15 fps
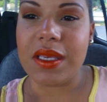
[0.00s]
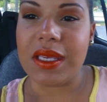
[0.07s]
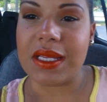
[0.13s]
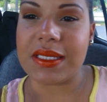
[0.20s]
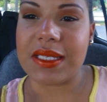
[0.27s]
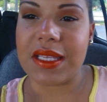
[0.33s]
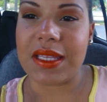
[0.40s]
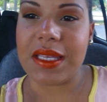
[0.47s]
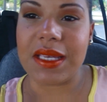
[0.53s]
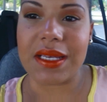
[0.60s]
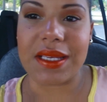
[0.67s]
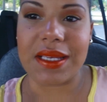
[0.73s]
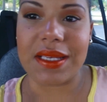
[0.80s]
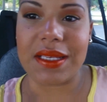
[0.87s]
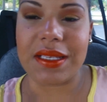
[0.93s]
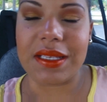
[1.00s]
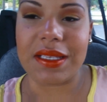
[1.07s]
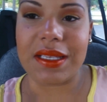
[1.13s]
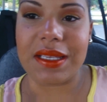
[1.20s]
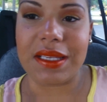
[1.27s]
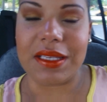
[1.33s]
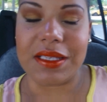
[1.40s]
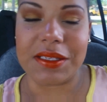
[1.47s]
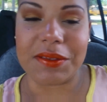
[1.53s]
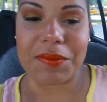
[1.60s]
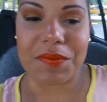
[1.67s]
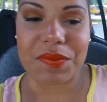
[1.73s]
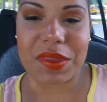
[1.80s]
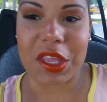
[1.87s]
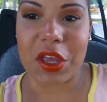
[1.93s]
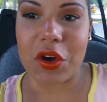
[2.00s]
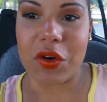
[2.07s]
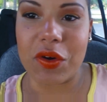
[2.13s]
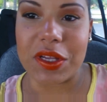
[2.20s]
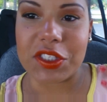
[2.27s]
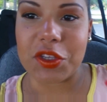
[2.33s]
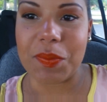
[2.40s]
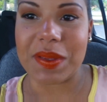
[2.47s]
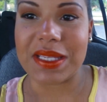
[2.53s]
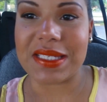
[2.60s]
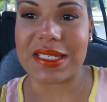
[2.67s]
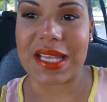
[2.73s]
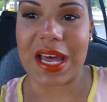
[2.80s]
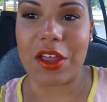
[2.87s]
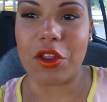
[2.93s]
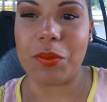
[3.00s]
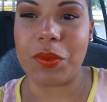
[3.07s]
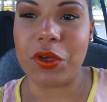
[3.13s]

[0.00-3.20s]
Y hace día que eh, tengo esto pensado.